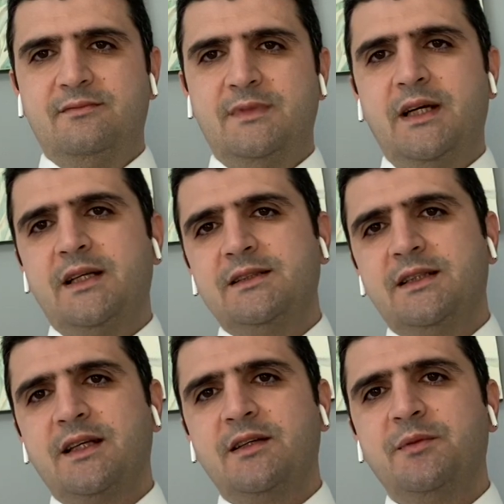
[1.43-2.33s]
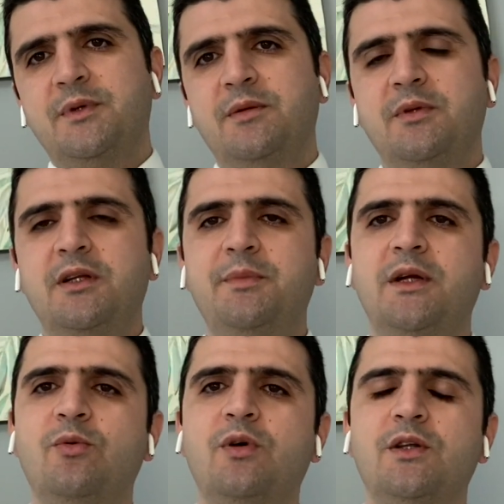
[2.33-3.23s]
Herkese tekrar merhabalar.
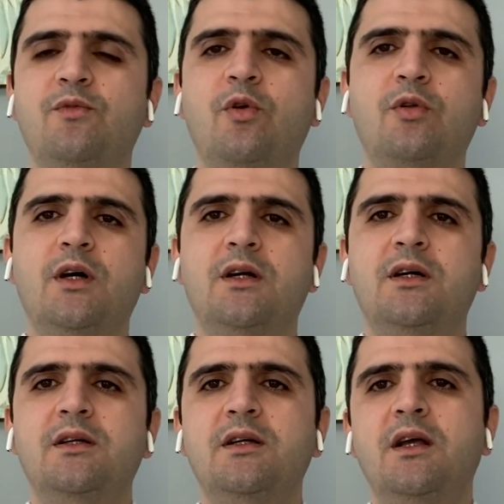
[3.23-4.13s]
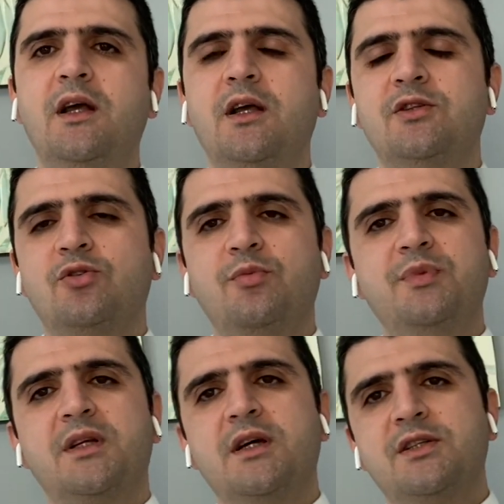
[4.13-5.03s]
Ben avukat Volkan Anıl.
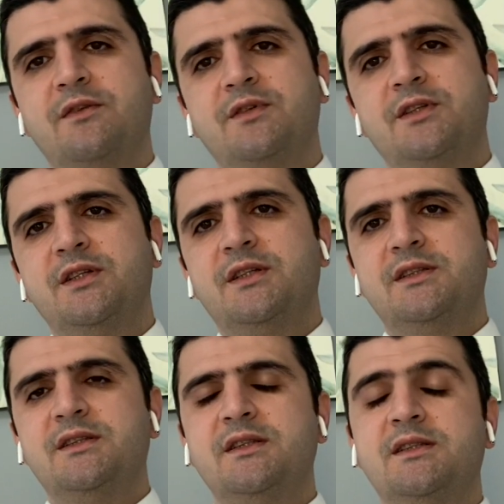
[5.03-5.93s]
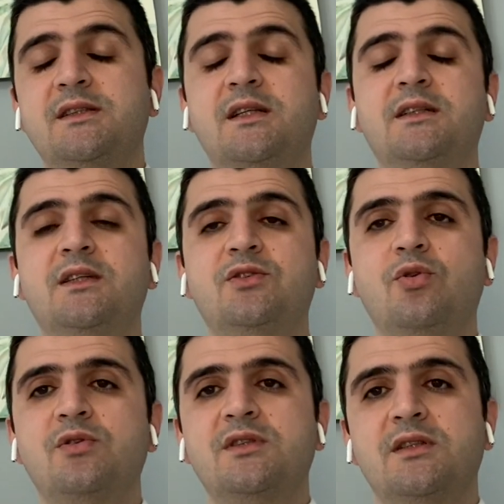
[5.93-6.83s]
Son birkaç hafta içerisinde sizlerden
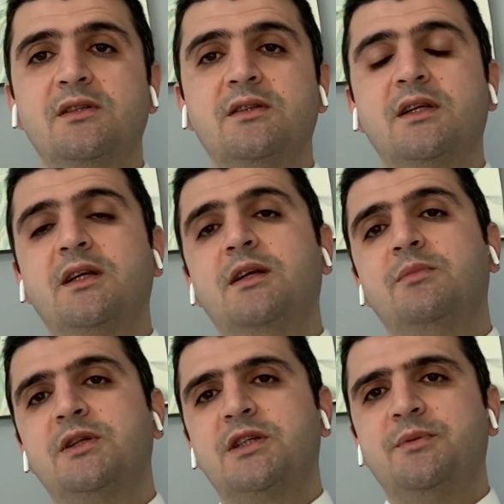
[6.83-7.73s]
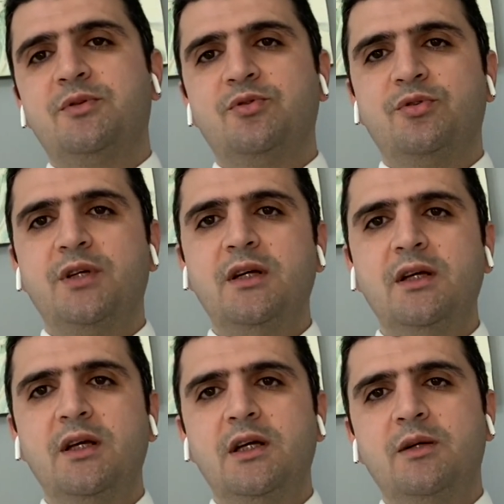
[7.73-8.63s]
çok sıklıkla gelen başka bir
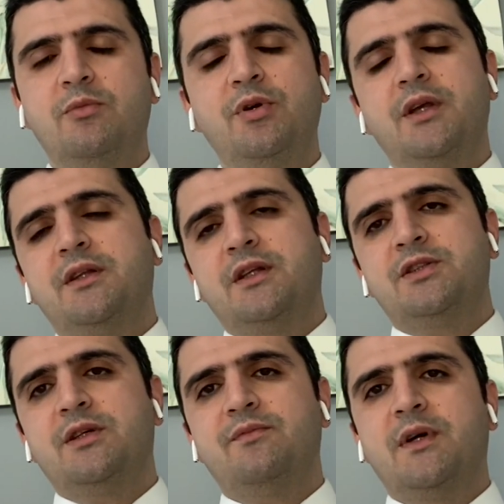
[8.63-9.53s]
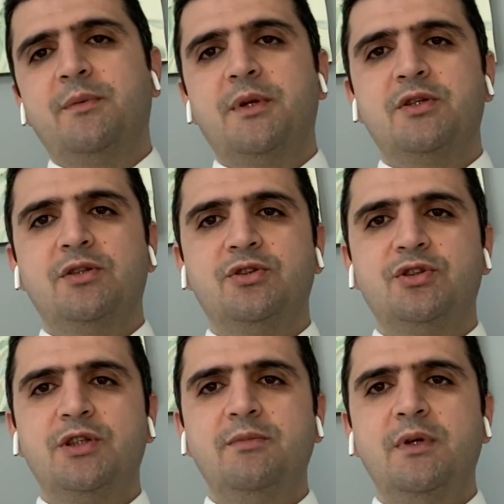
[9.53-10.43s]
soruya bu yayında cevap vermeye
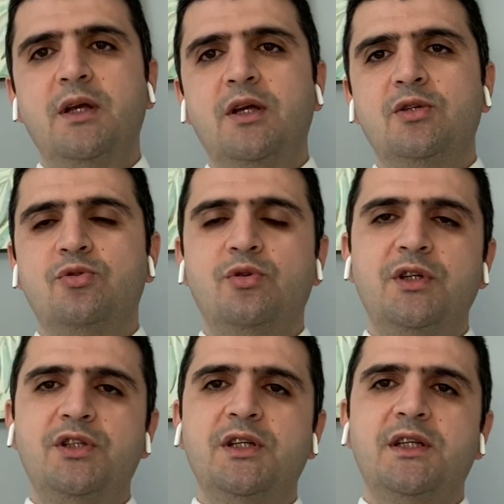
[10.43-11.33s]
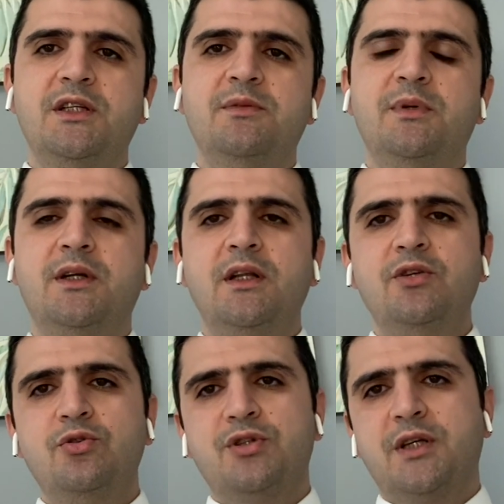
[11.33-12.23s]
çalışacağım. Soru içerik
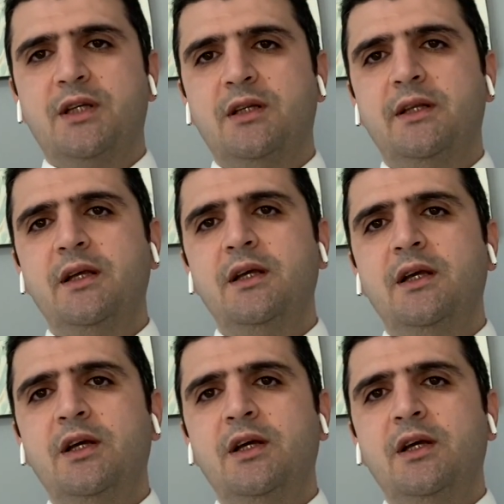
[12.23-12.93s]
itibariyle şu şekilde.